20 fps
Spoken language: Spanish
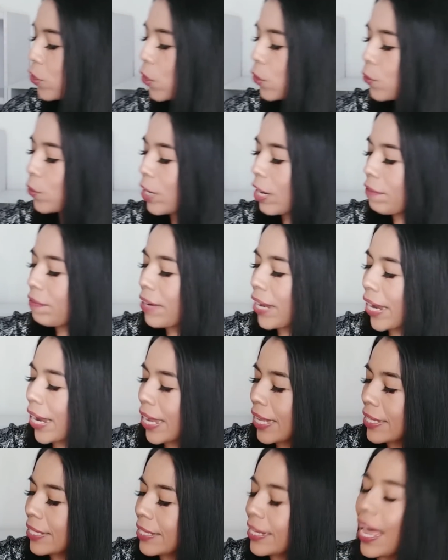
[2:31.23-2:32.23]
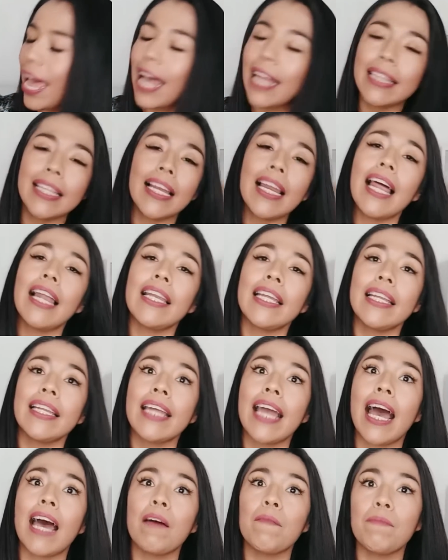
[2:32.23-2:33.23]
con una fragancia de la
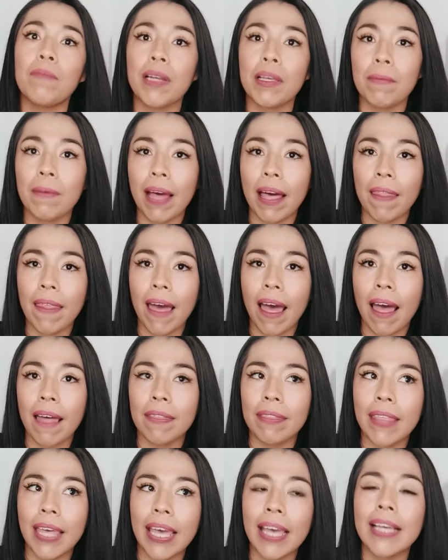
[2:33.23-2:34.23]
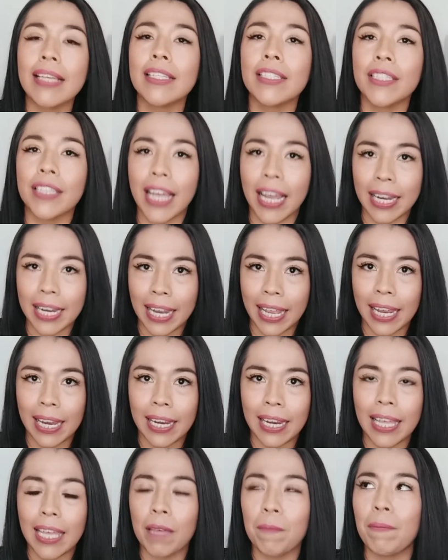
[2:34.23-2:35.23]
línea privada de
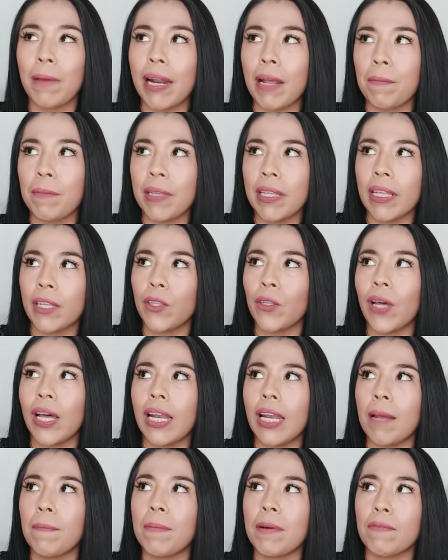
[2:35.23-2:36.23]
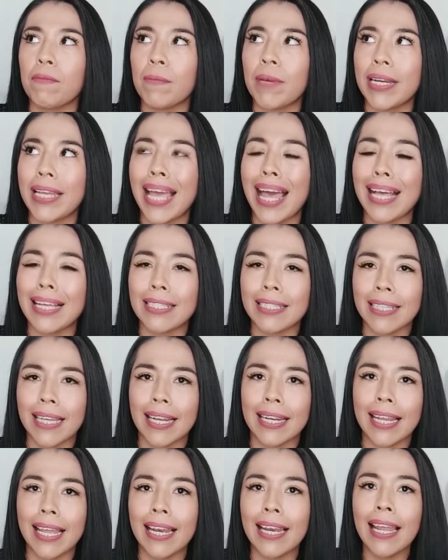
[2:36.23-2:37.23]
Chanel y para mí de toda la perfumería
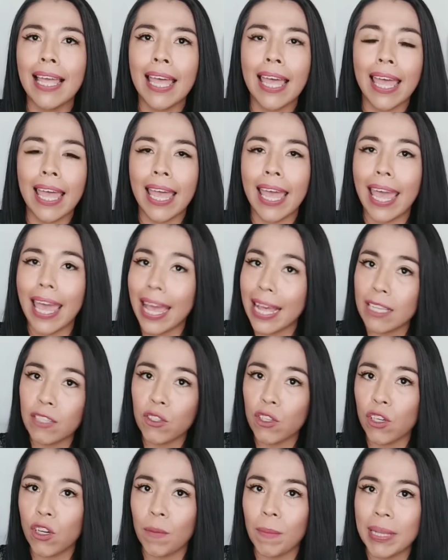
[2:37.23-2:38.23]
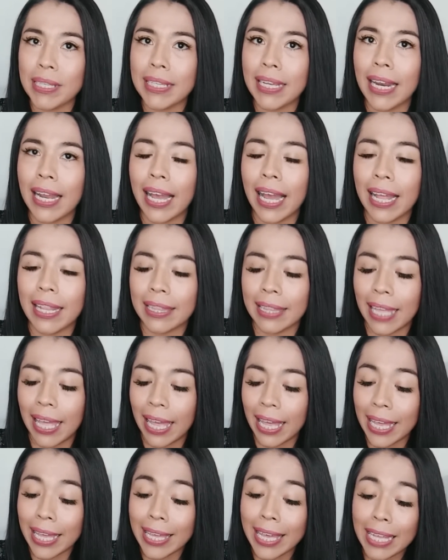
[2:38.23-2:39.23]
Chanel esto es lo más
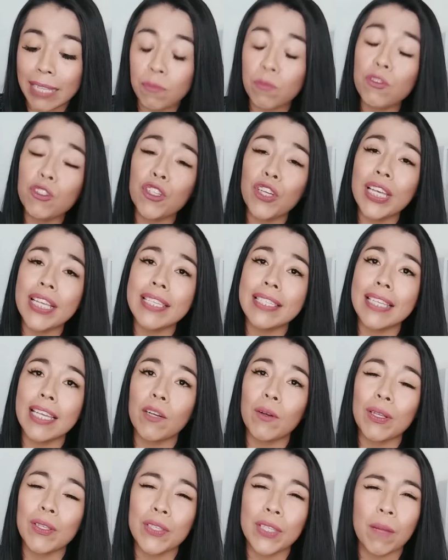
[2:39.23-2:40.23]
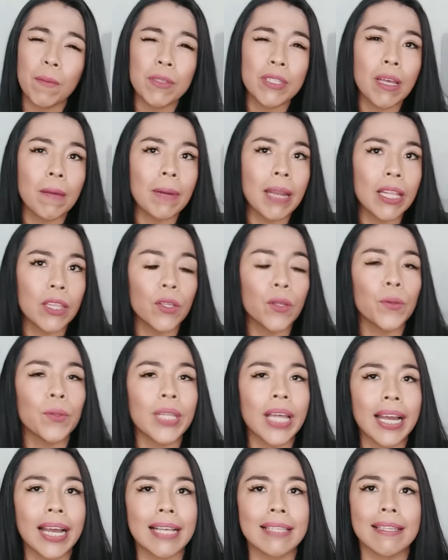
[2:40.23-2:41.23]
elegante y ya es mucho decir cuando estamos hablando de
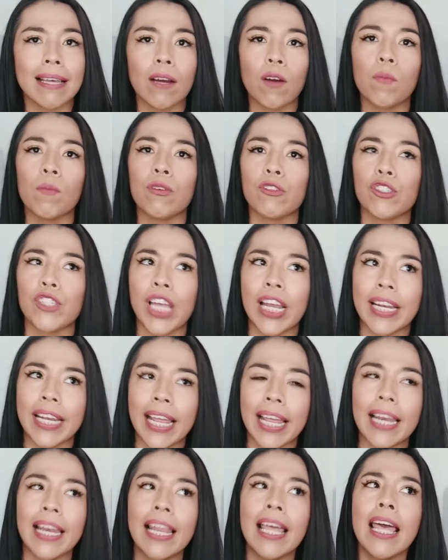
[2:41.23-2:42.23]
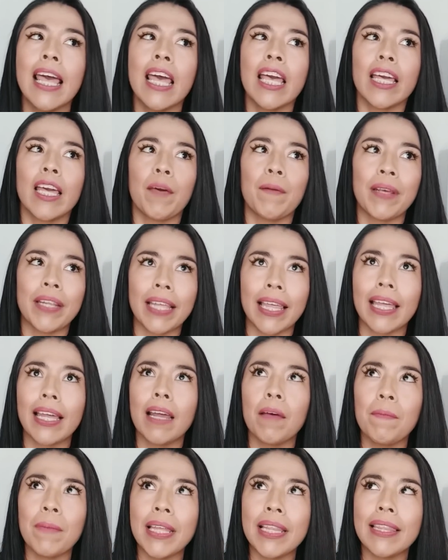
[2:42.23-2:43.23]
una casa como Chanel que
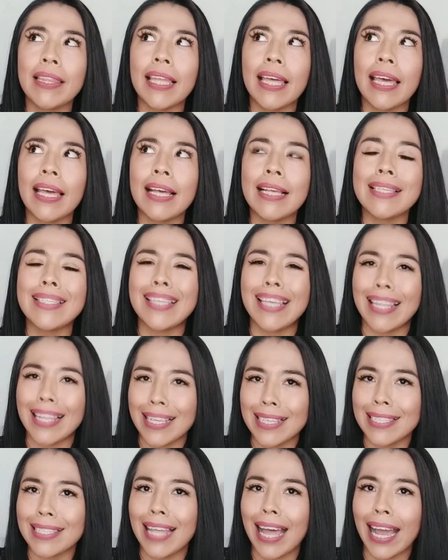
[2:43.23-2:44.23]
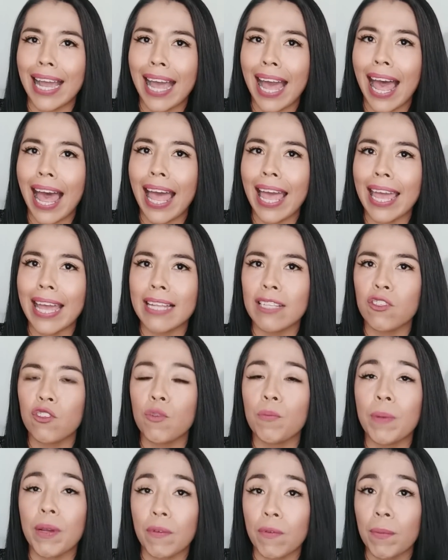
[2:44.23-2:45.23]
verdaderamente se destaca en
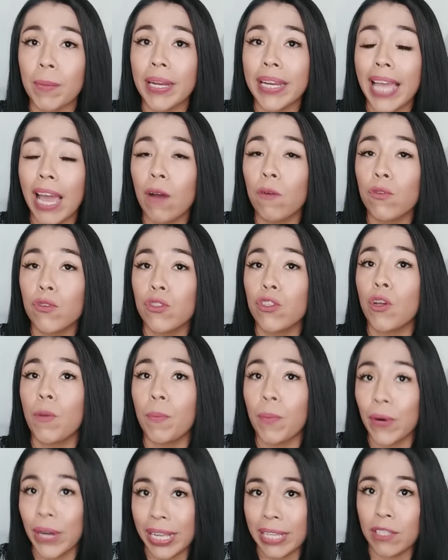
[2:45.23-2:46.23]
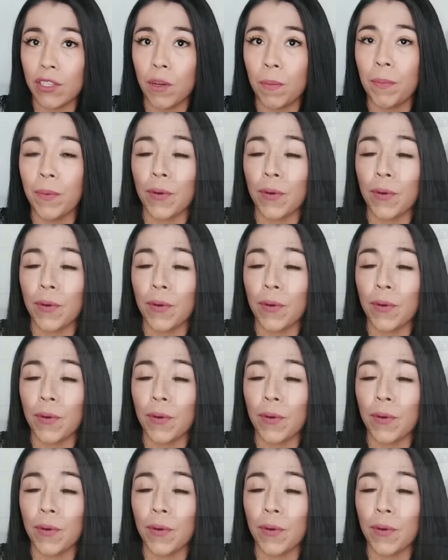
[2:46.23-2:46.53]
su perfumería justo por eso,